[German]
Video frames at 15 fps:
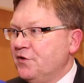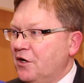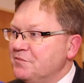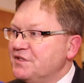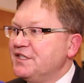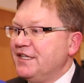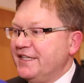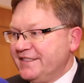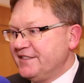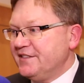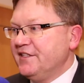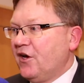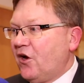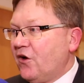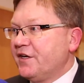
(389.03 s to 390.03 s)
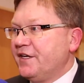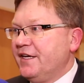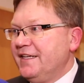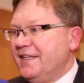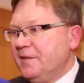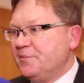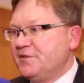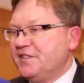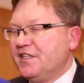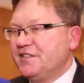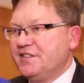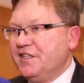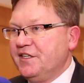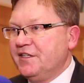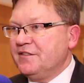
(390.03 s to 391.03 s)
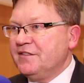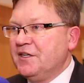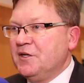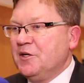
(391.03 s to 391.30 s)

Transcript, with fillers: Wir haben es die letzten Jahre erlebt, dass hier